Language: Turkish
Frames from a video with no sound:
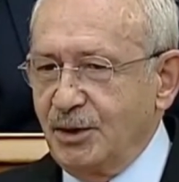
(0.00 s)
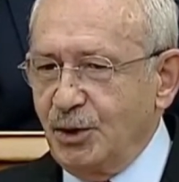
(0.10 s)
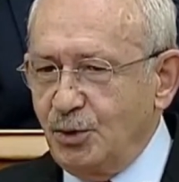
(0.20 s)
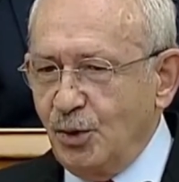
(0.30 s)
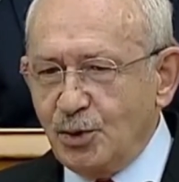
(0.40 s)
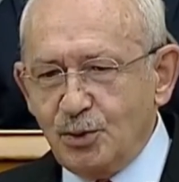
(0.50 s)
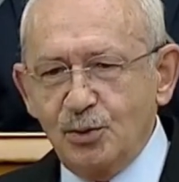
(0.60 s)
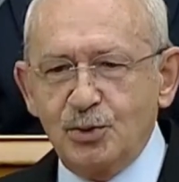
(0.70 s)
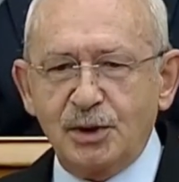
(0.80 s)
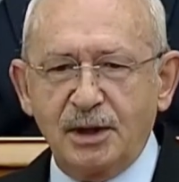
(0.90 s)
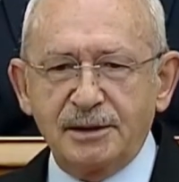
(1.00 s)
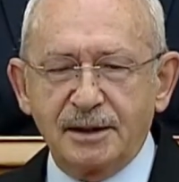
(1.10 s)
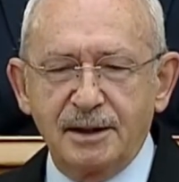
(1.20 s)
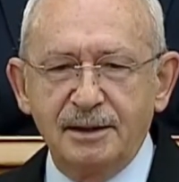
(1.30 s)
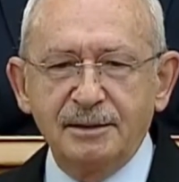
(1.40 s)
Gidiyorsunuz
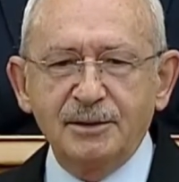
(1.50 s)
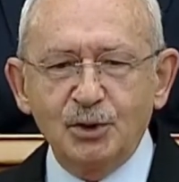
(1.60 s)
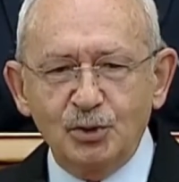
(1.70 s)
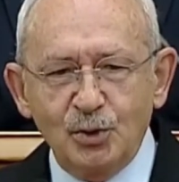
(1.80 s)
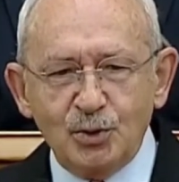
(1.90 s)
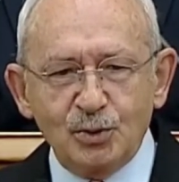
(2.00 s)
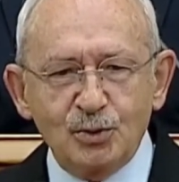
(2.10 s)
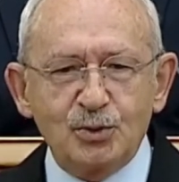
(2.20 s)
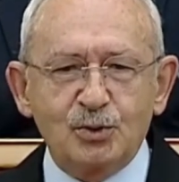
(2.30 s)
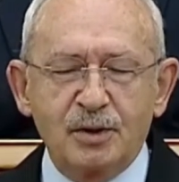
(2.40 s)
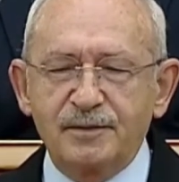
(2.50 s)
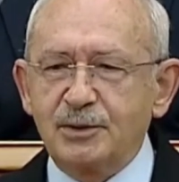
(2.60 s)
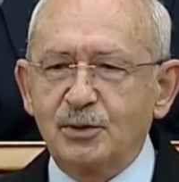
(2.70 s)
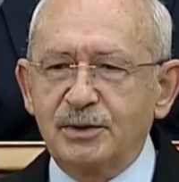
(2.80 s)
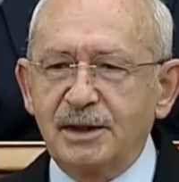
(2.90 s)
Katar'a, gidiyorsunuz
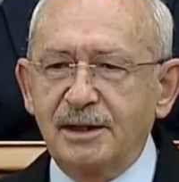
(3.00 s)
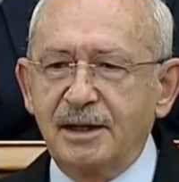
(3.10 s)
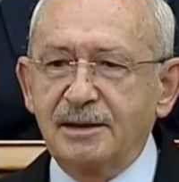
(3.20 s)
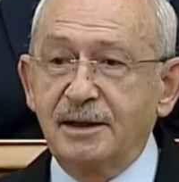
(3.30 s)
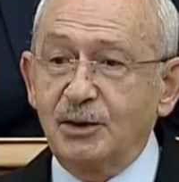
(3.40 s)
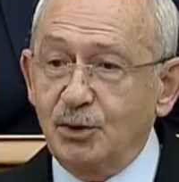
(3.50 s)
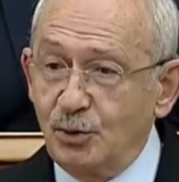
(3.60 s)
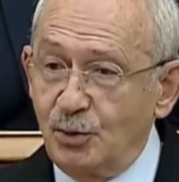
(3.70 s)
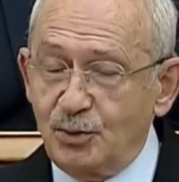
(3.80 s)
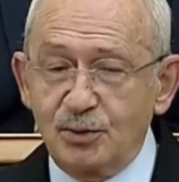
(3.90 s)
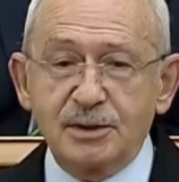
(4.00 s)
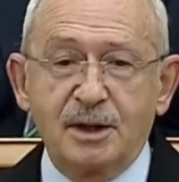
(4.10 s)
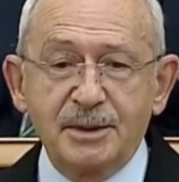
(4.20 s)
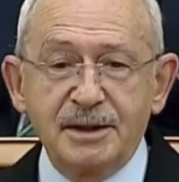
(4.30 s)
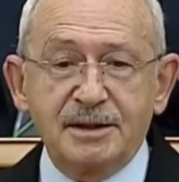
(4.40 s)
Körfez ülkelerine, gidiyorsunuz
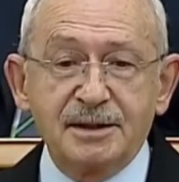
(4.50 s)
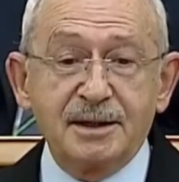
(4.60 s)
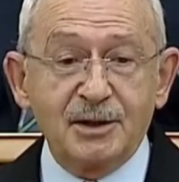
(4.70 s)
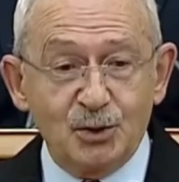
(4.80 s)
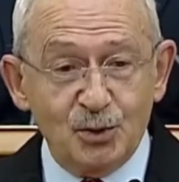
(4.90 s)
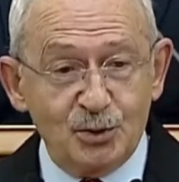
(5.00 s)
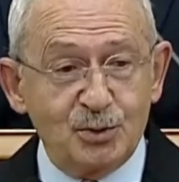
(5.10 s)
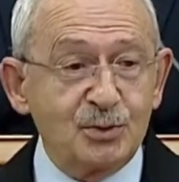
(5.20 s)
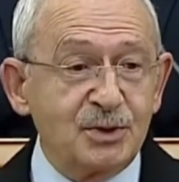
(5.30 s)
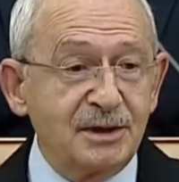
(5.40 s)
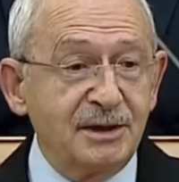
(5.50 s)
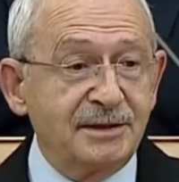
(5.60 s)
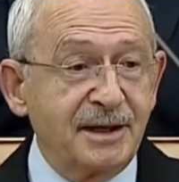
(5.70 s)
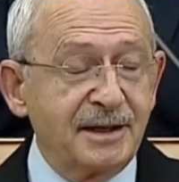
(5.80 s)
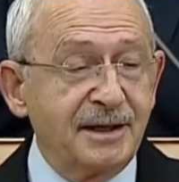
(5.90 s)
Amerika'ya, gidiyorsunuz
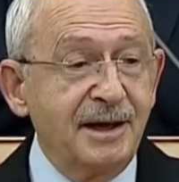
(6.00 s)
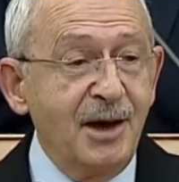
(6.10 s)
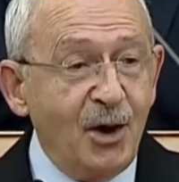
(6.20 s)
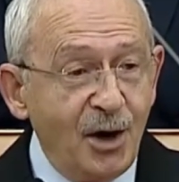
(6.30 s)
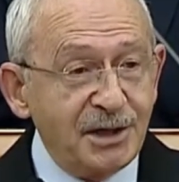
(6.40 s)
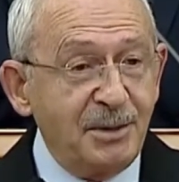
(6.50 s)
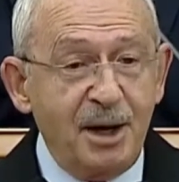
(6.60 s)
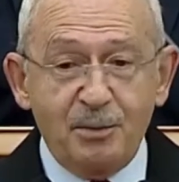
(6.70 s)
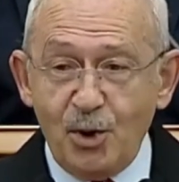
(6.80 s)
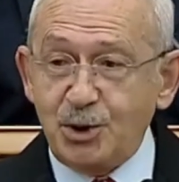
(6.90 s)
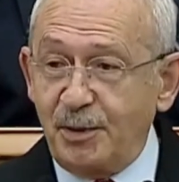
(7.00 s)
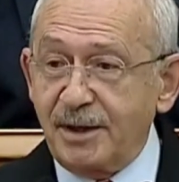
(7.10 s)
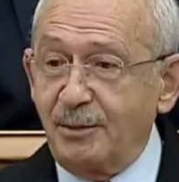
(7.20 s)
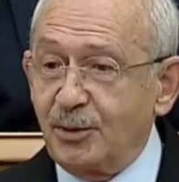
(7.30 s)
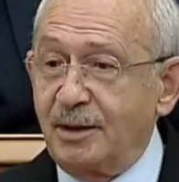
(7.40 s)
İngiltere'ye. Acaba borç
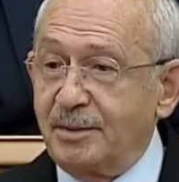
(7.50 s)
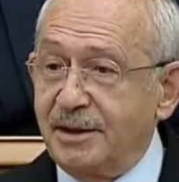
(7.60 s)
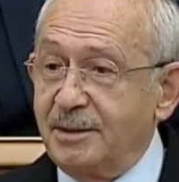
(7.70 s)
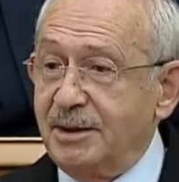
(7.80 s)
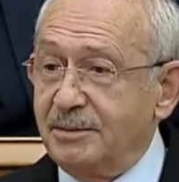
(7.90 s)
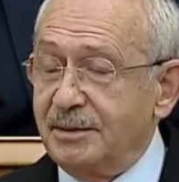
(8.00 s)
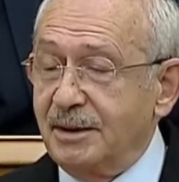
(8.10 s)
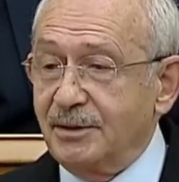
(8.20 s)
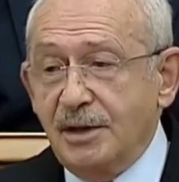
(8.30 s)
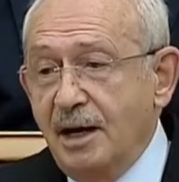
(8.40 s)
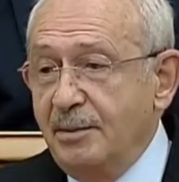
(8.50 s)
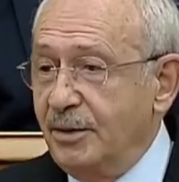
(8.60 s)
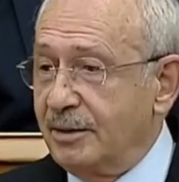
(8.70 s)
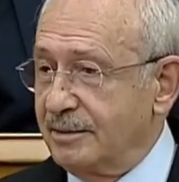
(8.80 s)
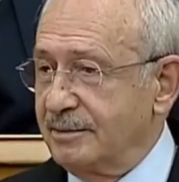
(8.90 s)
para bulabilir miyim diye.
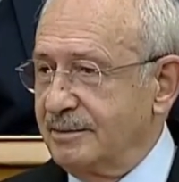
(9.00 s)
Gelmiyor.